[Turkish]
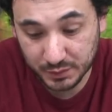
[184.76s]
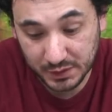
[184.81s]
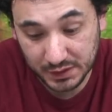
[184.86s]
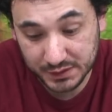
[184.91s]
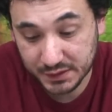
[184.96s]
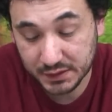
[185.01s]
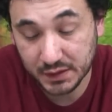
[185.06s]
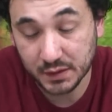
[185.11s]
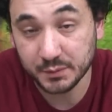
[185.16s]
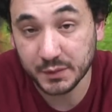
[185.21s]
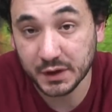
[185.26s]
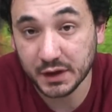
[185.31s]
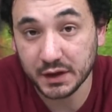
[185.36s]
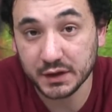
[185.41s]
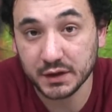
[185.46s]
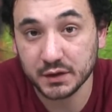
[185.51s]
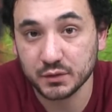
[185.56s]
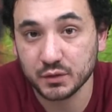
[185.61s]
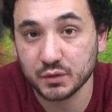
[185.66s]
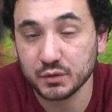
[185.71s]
Gerçekten
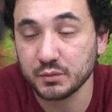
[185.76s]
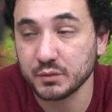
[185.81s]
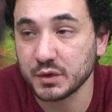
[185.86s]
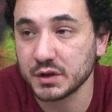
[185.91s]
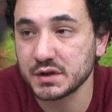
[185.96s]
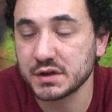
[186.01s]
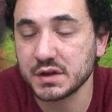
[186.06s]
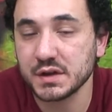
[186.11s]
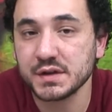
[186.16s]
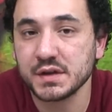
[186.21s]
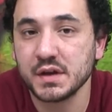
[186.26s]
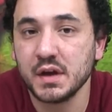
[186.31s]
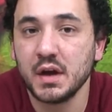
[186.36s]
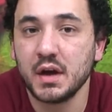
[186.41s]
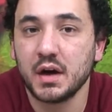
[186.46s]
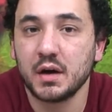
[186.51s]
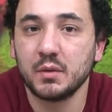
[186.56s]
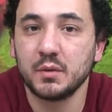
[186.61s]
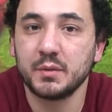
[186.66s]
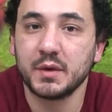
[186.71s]
merak ediyorum. Bakacağız.
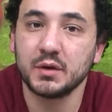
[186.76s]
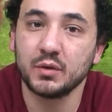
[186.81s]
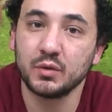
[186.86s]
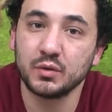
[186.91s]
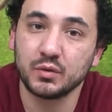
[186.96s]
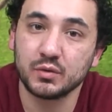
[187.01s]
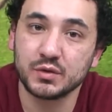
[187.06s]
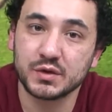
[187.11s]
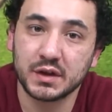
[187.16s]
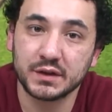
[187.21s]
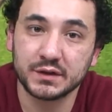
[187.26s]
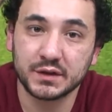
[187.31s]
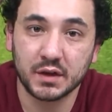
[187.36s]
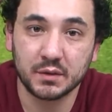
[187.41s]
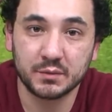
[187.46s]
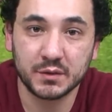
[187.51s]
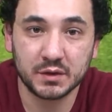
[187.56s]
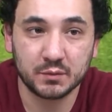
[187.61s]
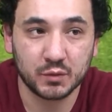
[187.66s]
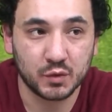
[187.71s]
Ama ben öyle olacağını
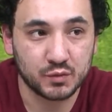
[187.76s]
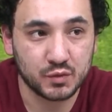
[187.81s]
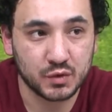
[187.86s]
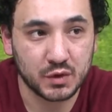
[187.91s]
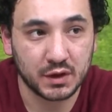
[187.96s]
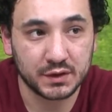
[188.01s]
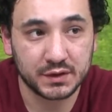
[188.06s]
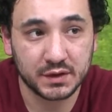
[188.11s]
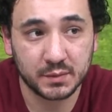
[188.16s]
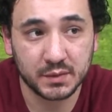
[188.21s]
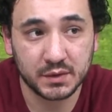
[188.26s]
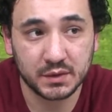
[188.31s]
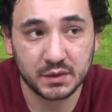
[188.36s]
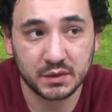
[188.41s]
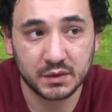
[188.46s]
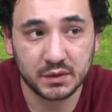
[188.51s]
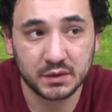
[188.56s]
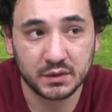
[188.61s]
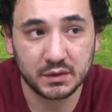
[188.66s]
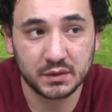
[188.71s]
tahmin etmiyorum. Çünkü Antep'in
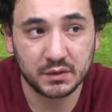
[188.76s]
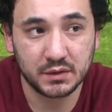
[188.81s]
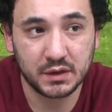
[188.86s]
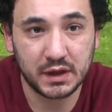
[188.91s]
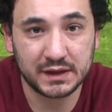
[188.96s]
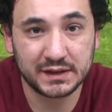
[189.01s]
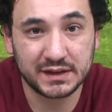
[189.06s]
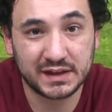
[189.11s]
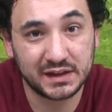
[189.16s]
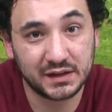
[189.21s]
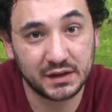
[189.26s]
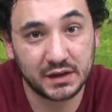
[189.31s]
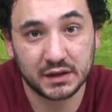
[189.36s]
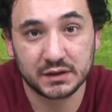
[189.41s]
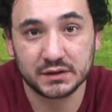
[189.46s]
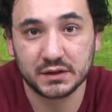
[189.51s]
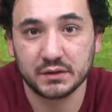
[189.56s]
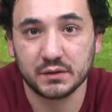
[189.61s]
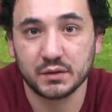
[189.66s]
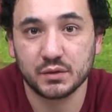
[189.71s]
e, etkili
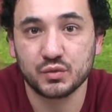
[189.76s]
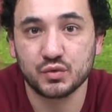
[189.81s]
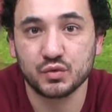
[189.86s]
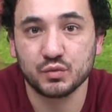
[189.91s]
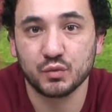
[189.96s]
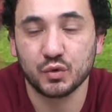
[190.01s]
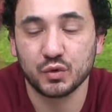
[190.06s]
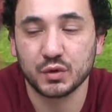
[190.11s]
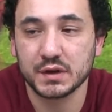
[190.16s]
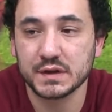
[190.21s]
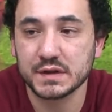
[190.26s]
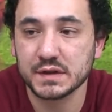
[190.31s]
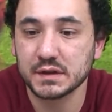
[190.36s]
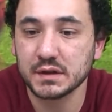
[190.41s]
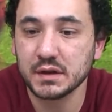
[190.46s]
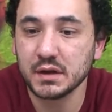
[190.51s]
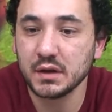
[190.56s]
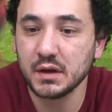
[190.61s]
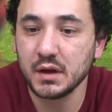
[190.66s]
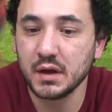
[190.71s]
ayakları var hücum
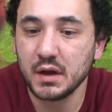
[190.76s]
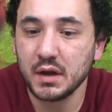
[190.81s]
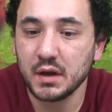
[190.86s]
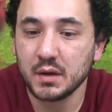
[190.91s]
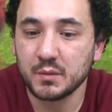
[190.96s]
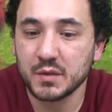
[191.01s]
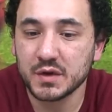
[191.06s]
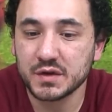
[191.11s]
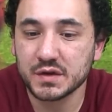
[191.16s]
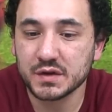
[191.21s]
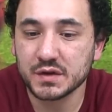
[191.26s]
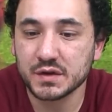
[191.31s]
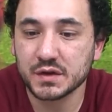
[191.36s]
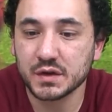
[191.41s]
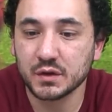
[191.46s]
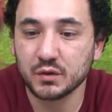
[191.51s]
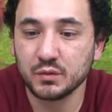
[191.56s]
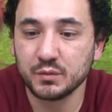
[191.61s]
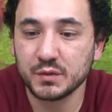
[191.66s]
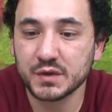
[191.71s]
bölgesinde. Beşiktaş'ın
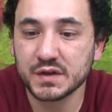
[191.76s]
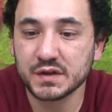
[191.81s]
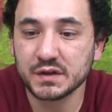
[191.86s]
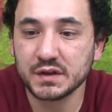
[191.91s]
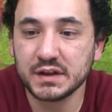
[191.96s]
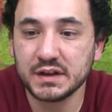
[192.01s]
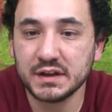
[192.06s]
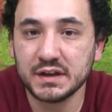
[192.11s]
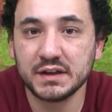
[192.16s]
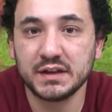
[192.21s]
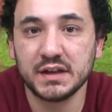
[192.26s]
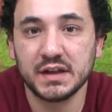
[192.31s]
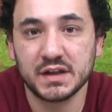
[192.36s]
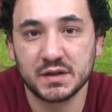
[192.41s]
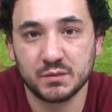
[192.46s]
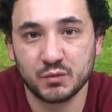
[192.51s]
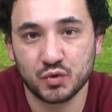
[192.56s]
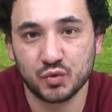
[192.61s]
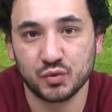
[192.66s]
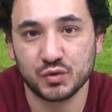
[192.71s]
savunmasında yine
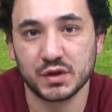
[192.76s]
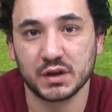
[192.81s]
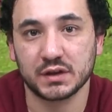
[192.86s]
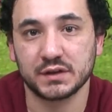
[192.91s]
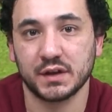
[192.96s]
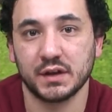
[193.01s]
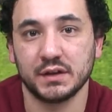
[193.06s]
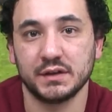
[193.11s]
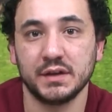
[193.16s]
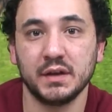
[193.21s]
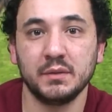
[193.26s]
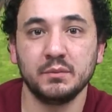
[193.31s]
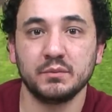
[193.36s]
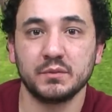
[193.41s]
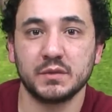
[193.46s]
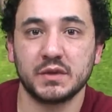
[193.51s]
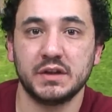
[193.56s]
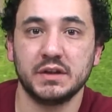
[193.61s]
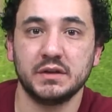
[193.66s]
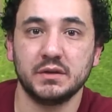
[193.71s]
değişmiş olacak tandem.
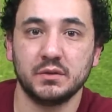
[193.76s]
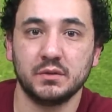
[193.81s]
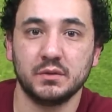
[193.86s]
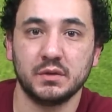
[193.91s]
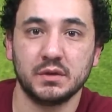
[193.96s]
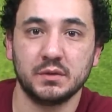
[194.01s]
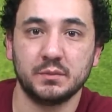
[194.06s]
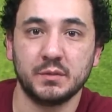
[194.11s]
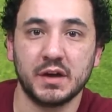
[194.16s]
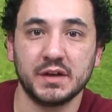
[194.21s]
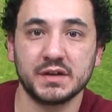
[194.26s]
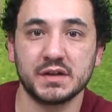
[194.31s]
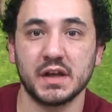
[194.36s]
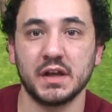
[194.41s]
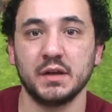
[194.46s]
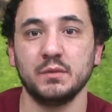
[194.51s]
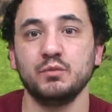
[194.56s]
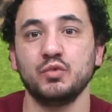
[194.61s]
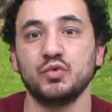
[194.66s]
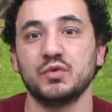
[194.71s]
Ki e, bence
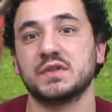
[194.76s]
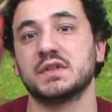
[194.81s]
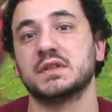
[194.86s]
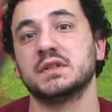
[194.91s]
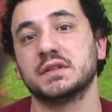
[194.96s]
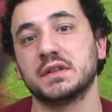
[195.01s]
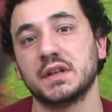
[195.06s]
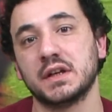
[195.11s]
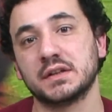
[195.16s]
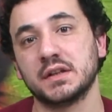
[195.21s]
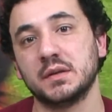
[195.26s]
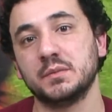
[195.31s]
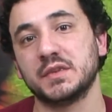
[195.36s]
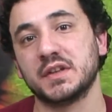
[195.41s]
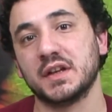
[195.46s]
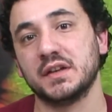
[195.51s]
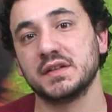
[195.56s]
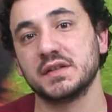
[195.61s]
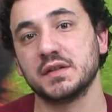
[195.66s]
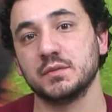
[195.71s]
en büyük sıkıntılardan
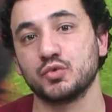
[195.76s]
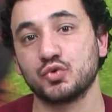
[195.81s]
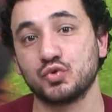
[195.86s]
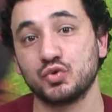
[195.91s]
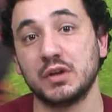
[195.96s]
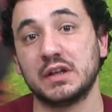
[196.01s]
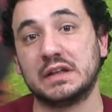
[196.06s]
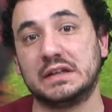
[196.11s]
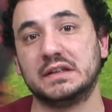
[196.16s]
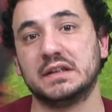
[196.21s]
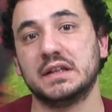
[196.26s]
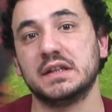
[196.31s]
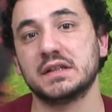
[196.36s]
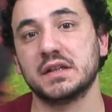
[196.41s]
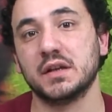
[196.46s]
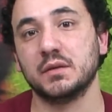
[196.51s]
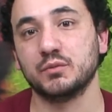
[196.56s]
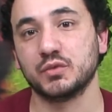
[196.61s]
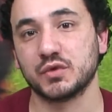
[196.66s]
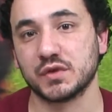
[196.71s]
bir tanesi de bu. Sürekli
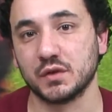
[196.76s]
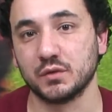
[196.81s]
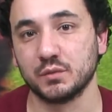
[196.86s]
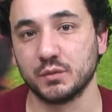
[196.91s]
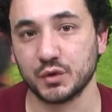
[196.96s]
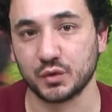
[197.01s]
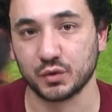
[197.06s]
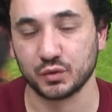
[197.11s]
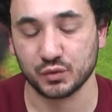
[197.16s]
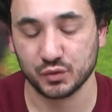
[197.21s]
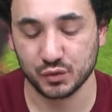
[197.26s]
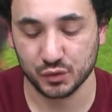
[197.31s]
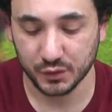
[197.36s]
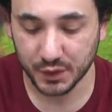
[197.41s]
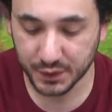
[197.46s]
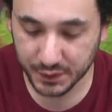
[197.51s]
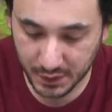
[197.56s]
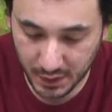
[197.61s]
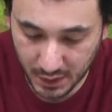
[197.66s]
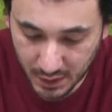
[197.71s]
değişen bir savunma dörtlüsü
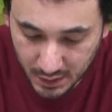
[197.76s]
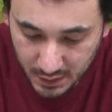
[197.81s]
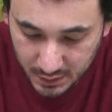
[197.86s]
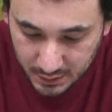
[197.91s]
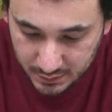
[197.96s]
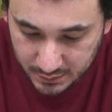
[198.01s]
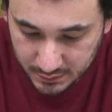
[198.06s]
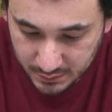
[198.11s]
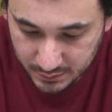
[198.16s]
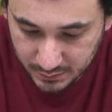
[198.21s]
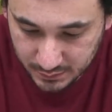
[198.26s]
var. Eee